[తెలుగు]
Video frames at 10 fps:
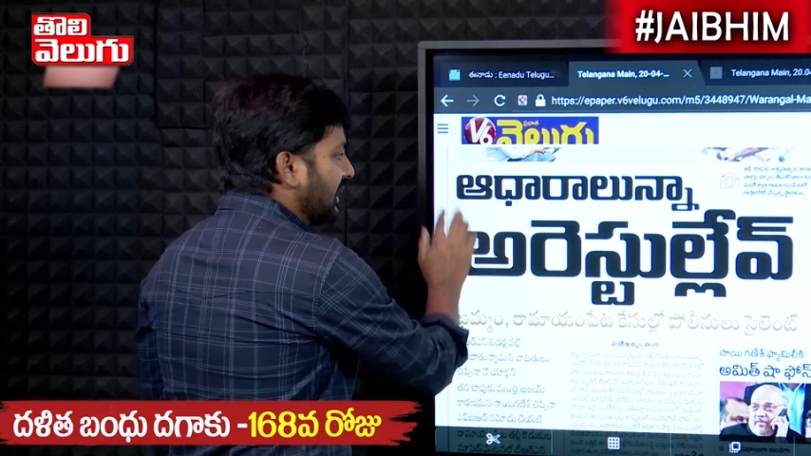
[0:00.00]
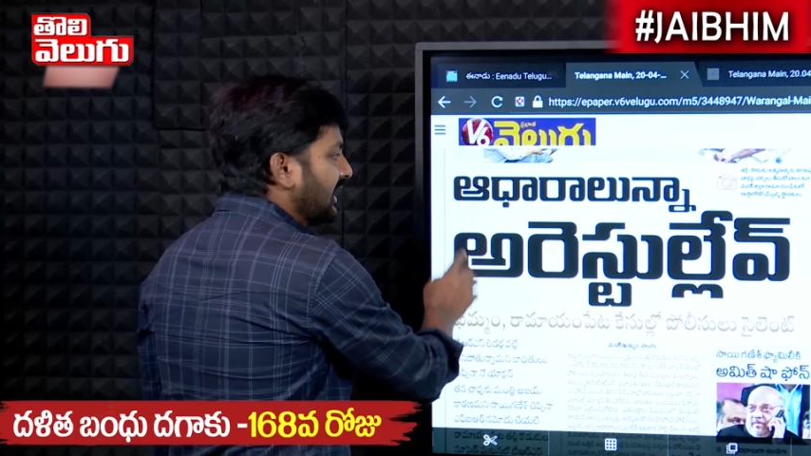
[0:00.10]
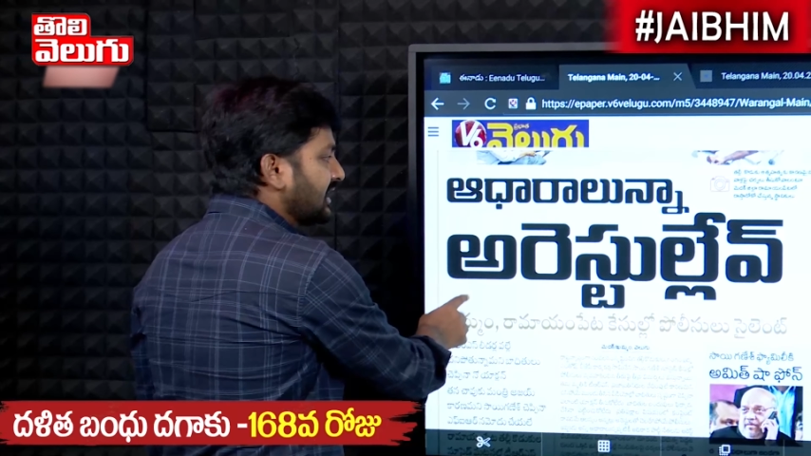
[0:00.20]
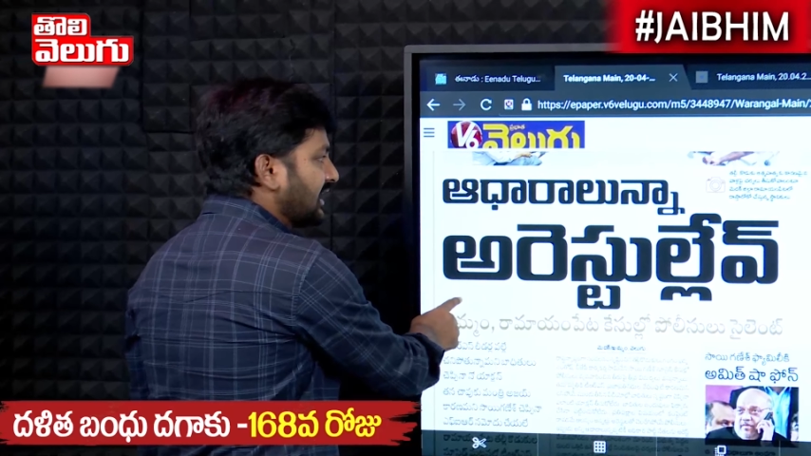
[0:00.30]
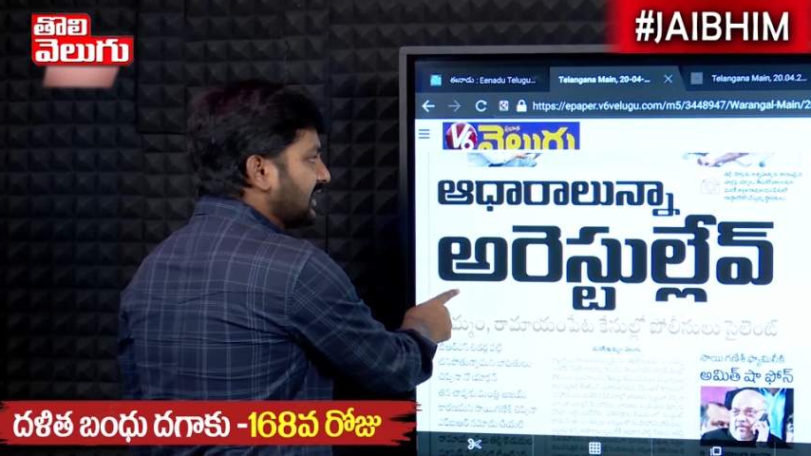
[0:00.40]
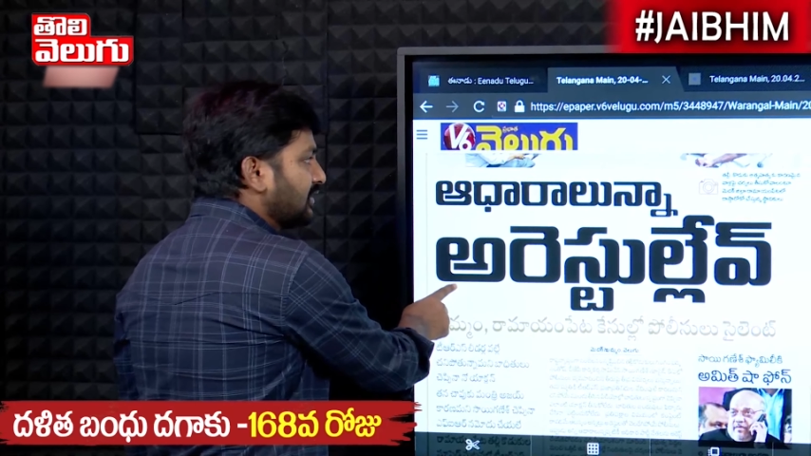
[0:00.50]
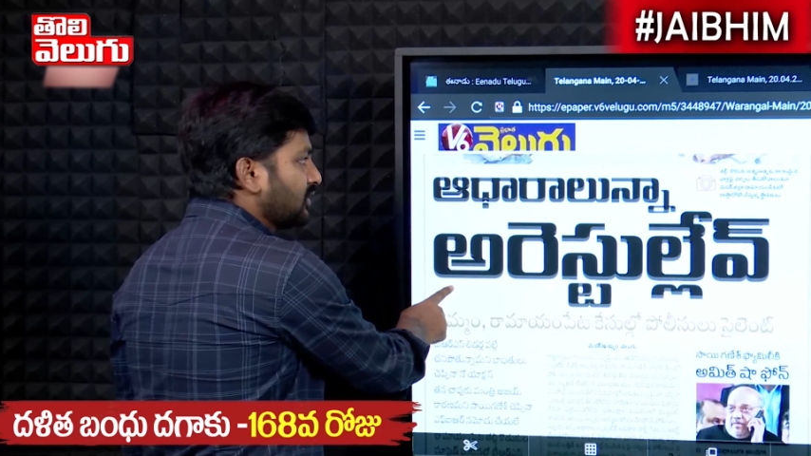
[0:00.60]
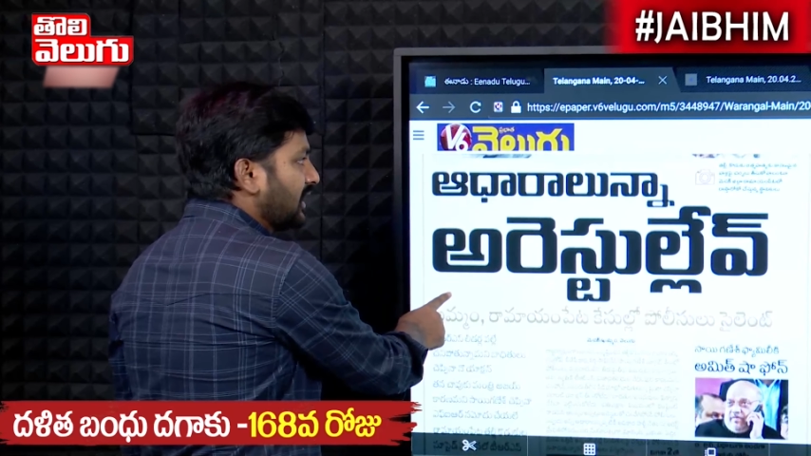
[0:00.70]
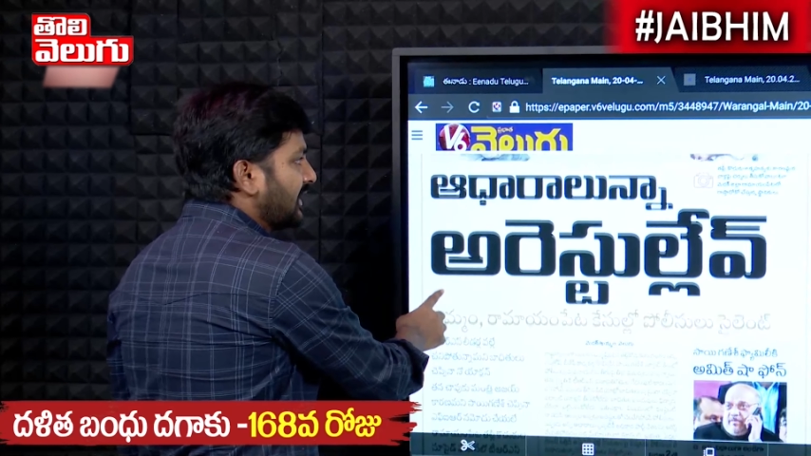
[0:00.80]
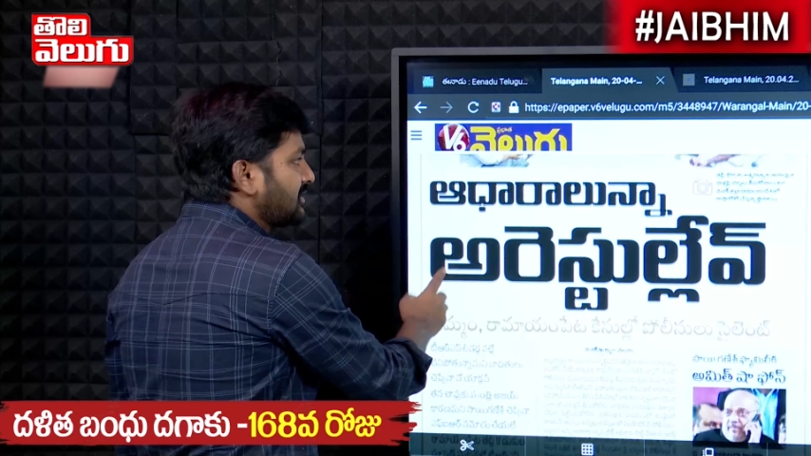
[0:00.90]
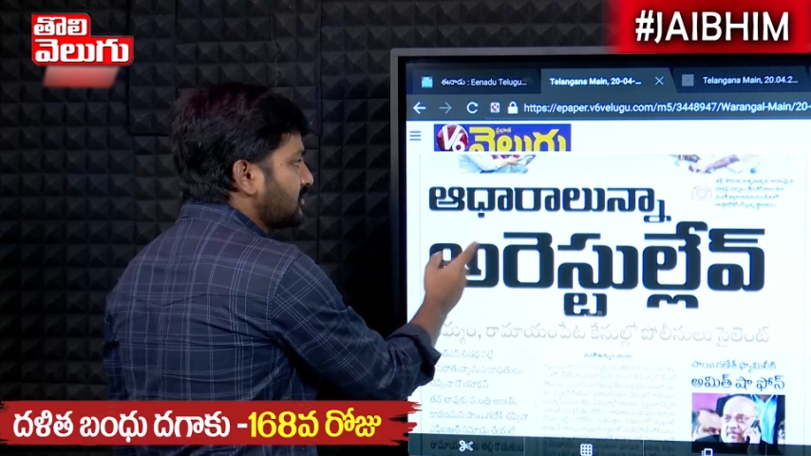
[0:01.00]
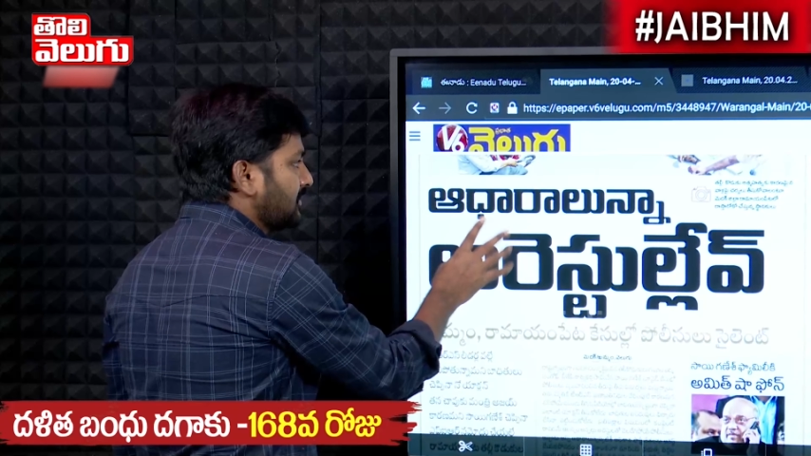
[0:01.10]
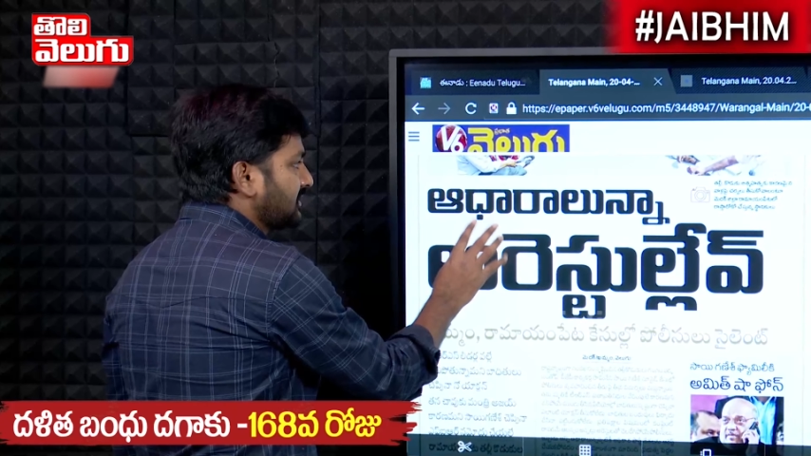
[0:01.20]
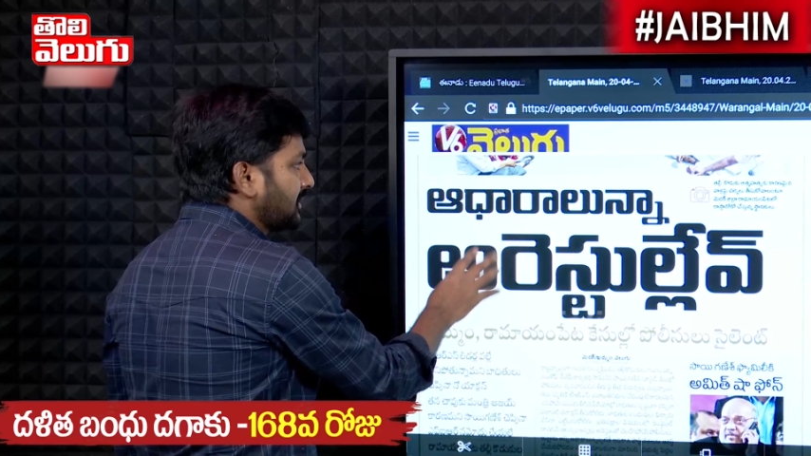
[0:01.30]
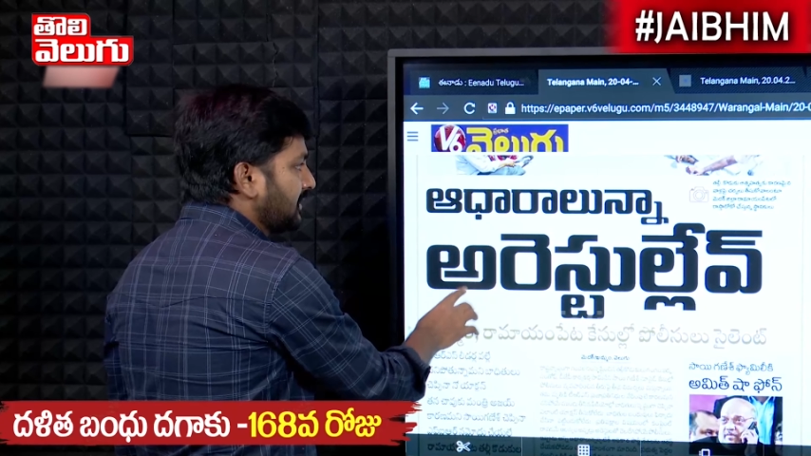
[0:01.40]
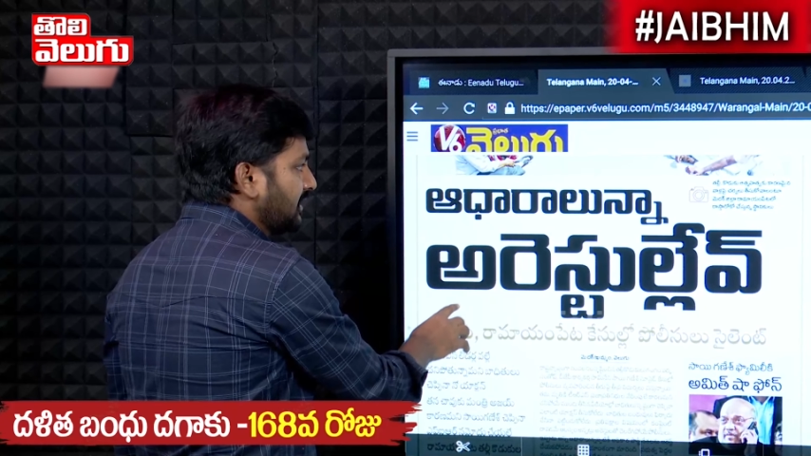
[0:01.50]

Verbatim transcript: ఆధారాలు ఉన్న అరెస్టులు మాత్రం